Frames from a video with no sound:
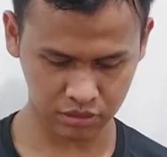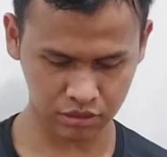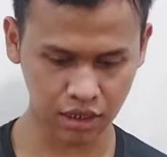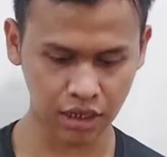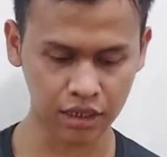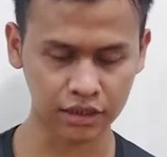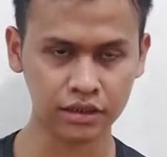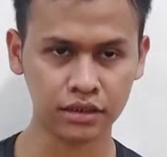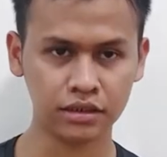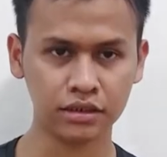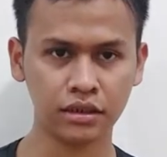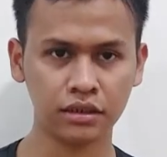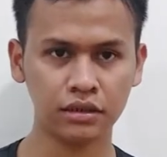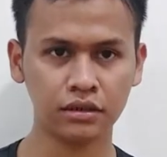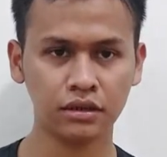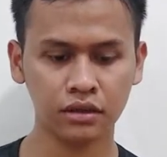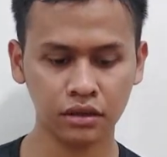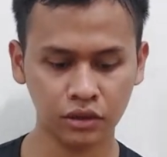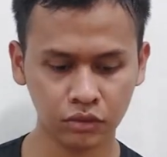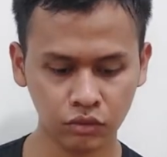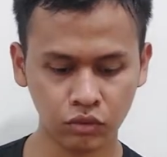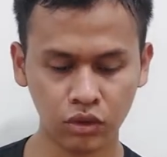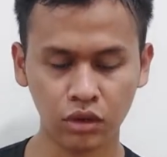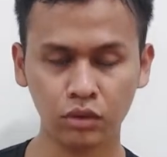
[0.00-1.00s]
hasilnya
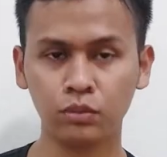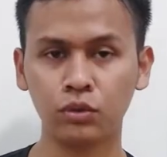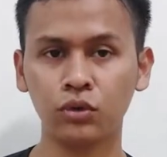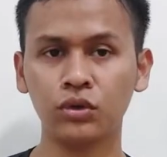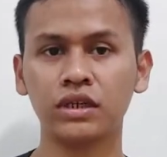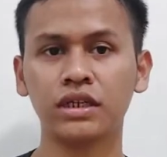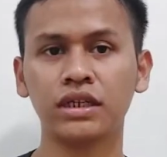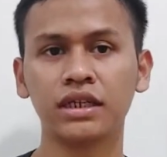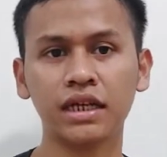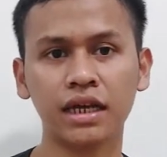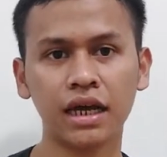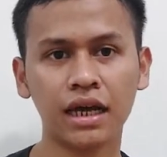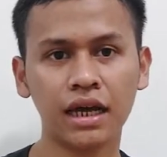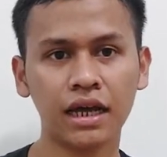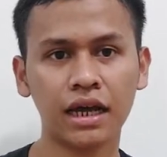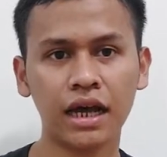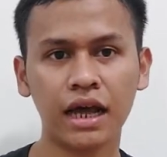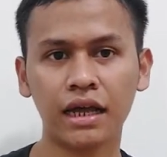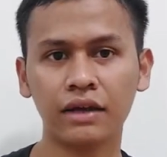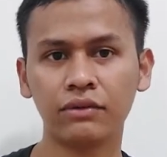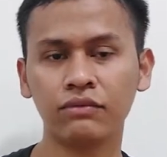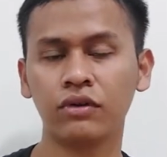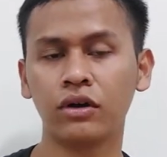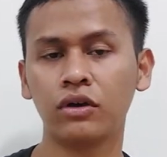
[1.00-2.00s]
walaupun ini
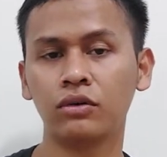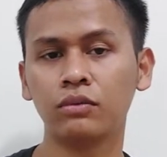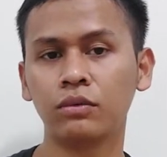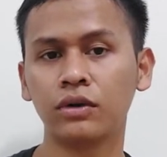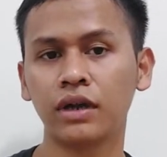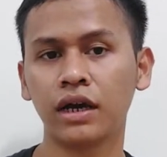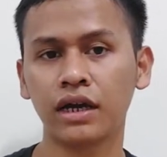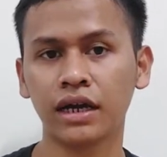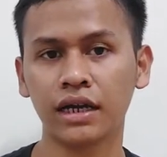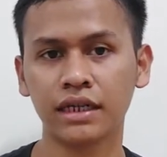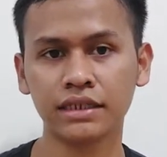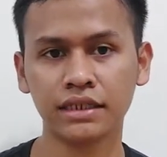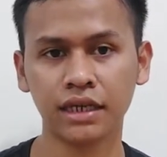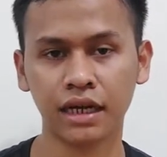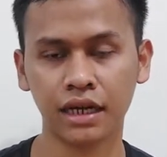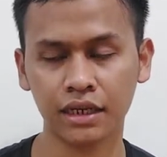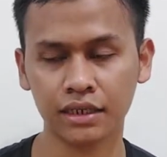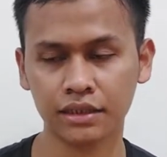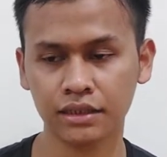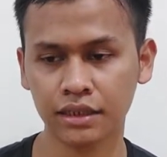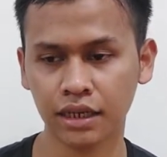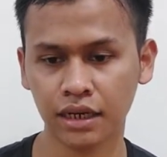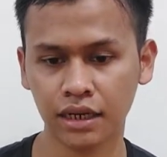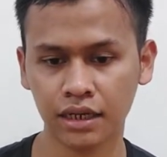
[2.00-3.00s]
walaupun agak
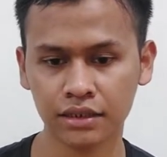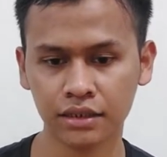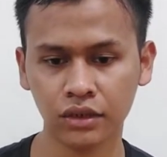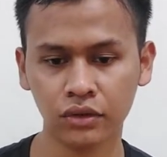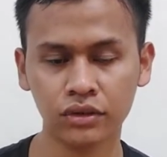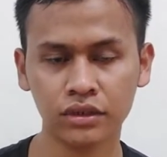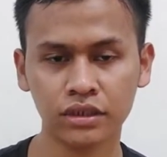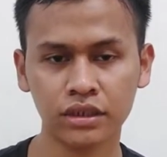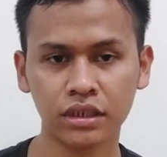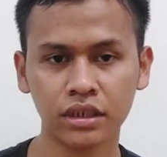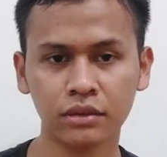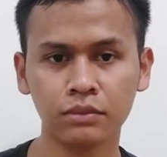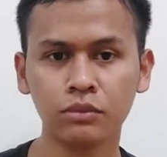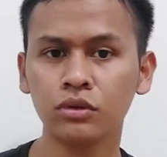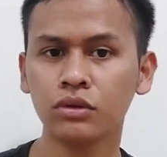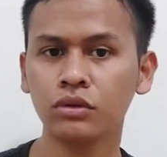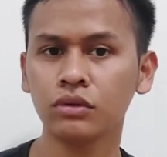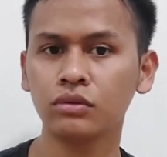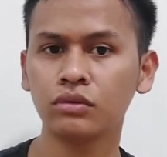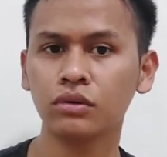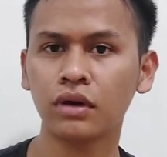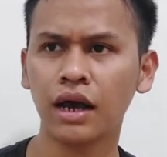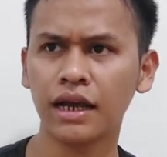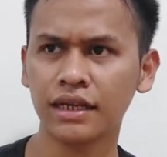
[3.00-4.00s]
jarak jauh di sini
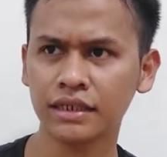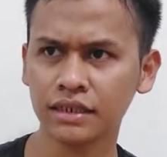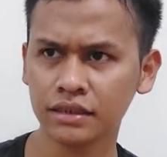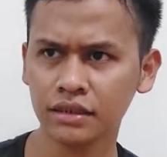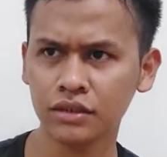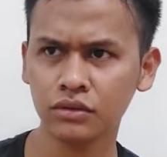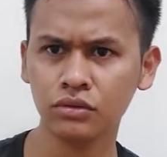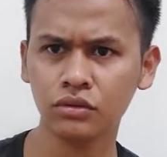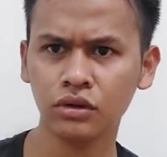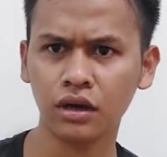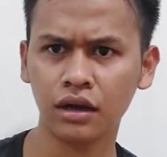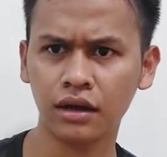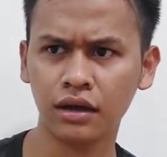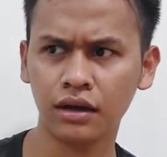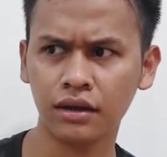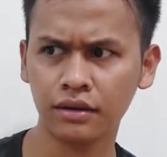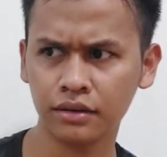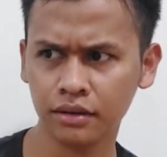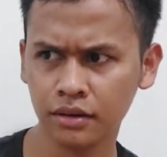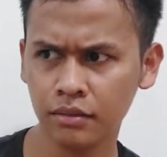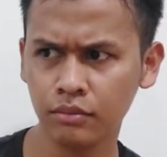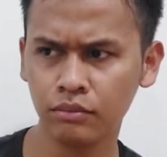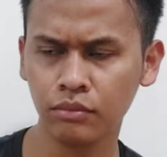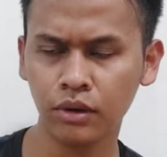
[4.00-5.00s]
pun hasilnya
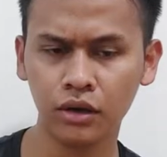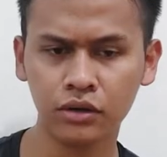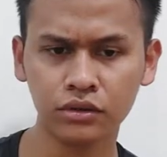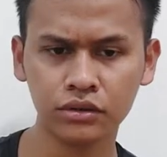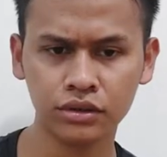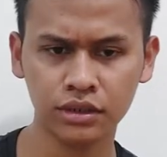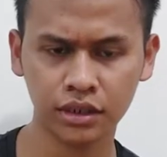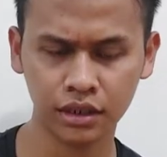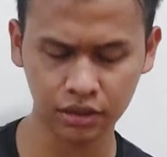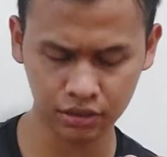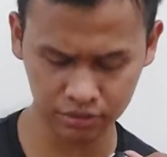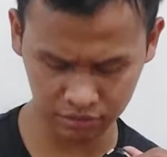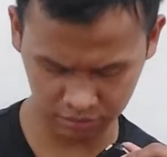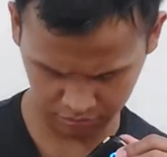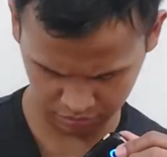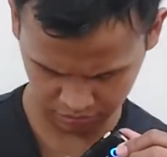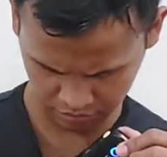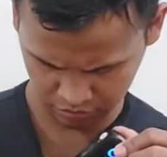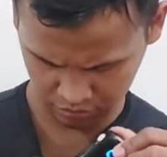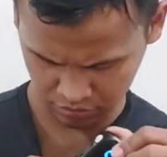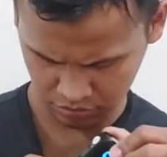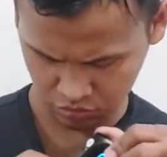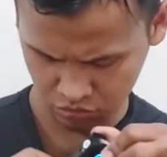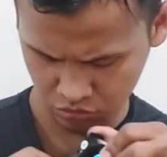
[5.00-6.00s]
juga bagus ya
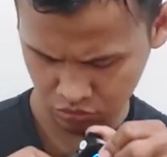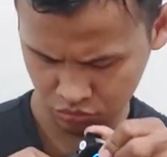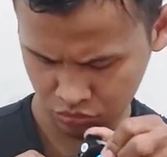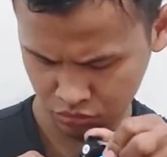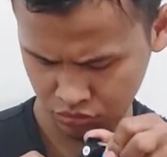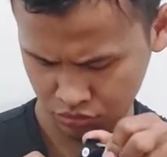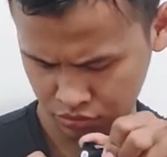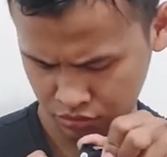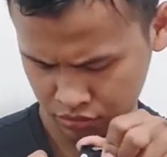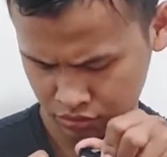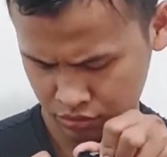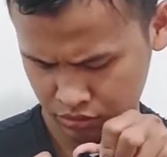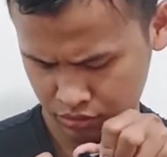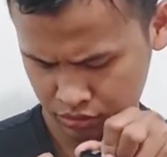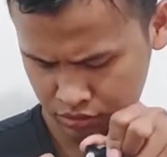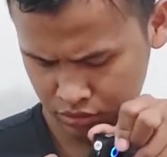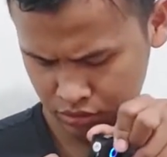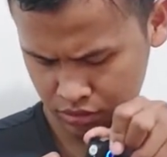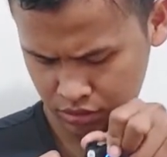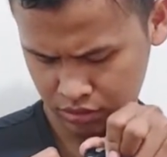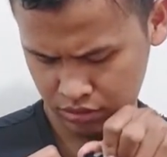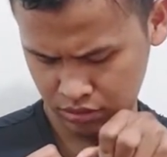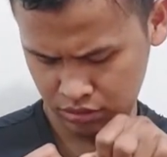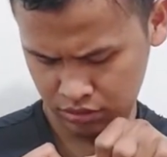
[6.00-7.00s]
tuh
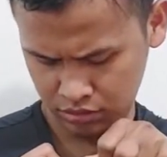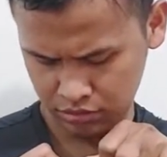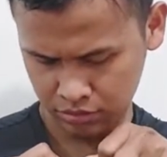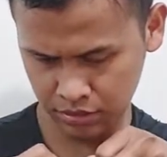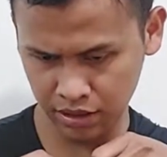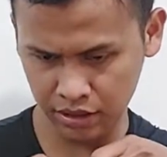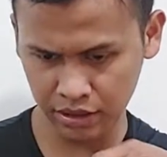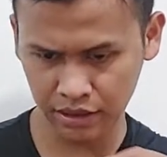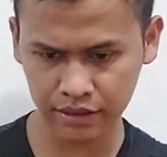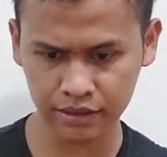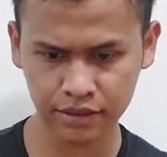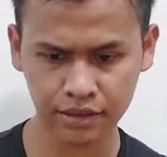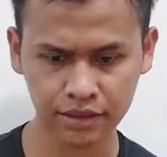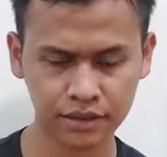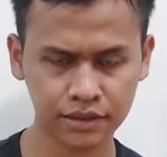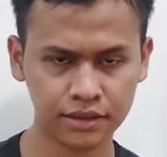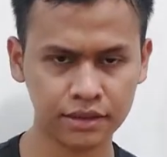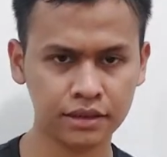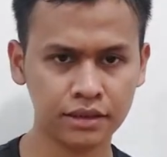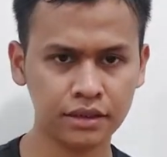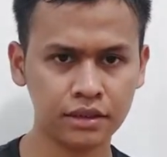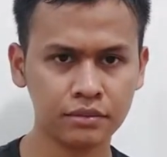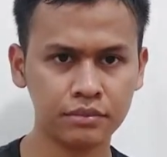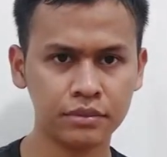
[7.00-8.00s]
gimana
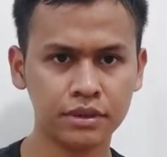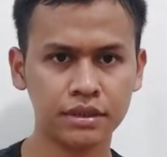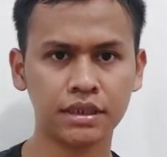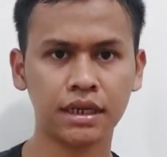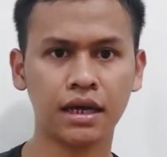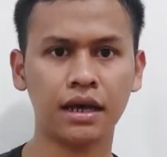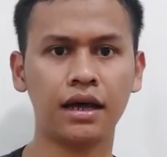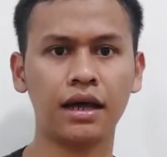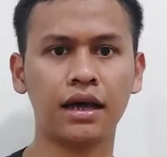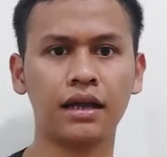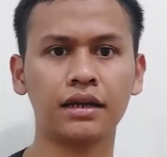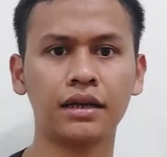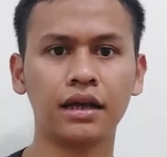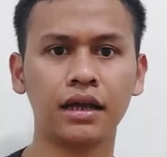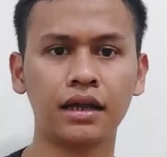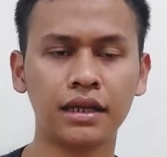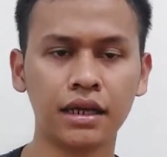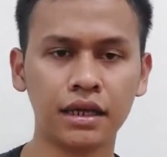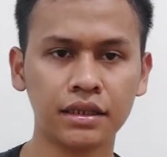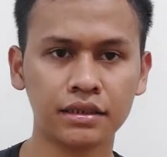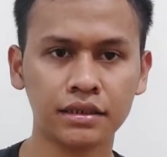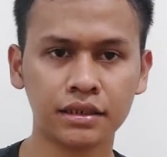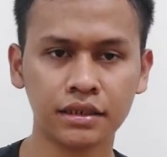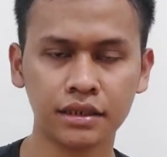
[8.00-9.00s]
guys bisa anda
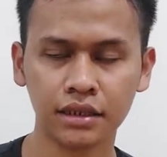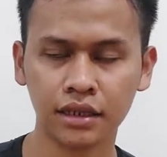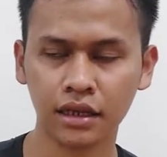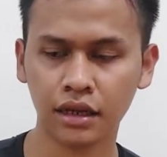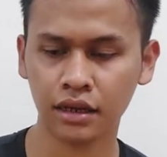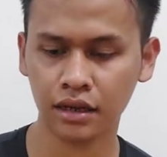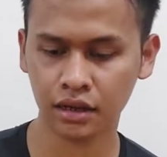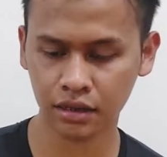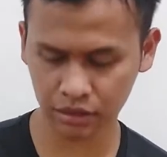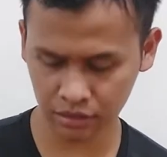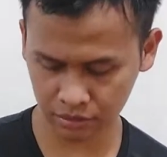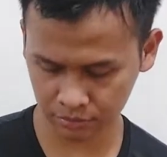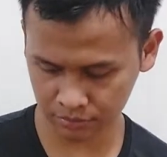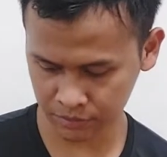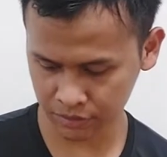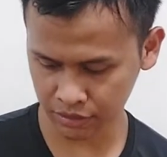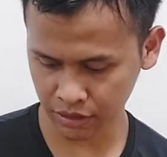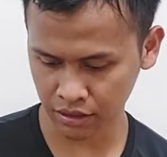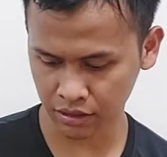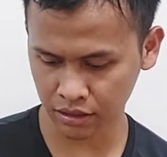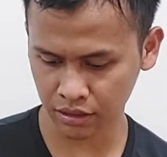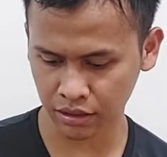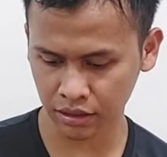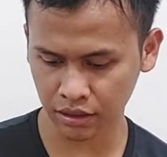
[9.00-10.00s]
lihat sendi uh,
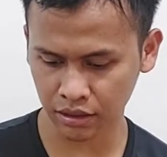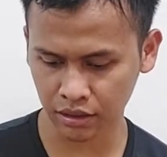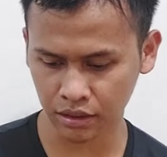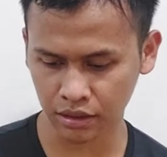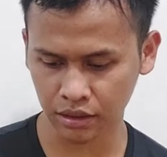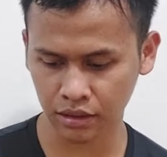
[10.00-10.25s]
bisa anda